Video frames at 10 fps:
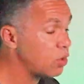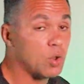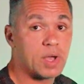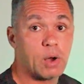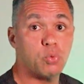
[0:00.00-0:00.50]

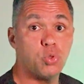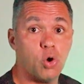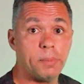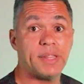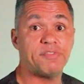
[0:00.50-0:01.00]
colocar o
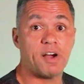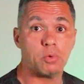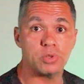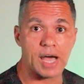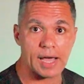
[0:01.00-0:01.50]
nome da
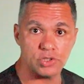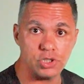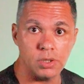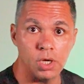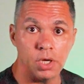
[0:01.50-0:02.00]
faculdade